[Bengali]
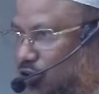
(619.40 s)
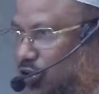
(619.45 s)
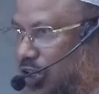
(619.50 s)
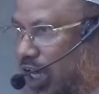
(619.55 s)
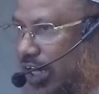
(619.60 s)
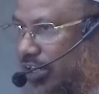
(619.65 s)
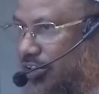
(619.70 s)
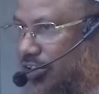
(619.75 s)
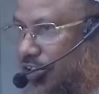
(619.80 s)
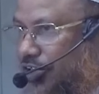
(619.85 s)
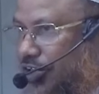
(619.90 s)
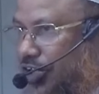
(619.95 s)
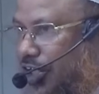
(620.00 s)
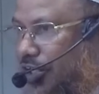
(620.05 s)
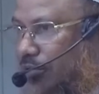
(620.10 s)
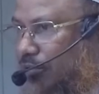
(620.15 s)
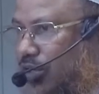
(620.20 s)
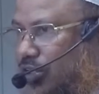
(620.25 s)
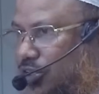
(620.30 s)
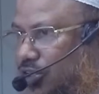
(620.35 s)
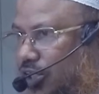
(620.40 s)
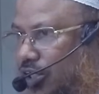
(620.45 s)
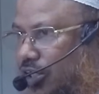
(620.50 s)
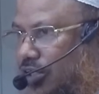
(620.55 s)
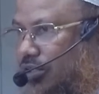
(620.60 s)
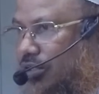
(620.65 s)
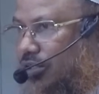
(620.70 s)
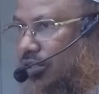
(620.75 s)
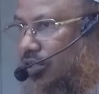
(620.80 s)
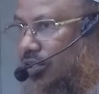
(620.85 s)
ছাড় দেননি কি বলেছিলেন
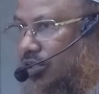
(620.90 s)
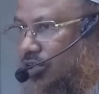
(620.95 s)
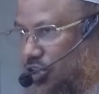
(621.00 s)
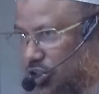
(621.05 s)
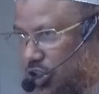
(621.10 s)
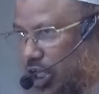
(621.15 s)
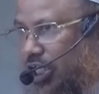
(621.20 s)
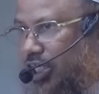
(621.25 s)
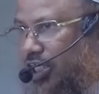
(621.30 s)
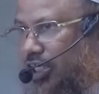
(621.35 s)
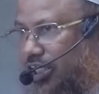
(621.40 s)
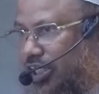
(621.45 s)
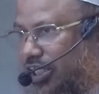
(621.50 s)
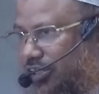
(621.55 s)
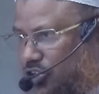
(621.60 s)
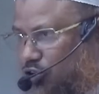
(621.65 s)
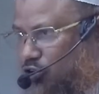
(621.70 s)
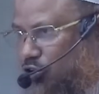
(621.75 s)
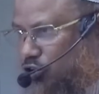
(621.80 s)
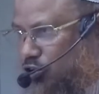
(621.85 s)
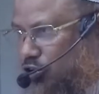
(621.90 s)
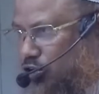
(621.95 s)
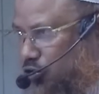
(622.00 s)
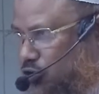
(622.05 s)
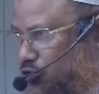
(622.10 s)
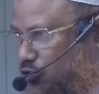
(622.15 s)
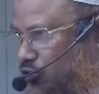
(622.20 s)
জাহিলিয়াত চর্চা শুরু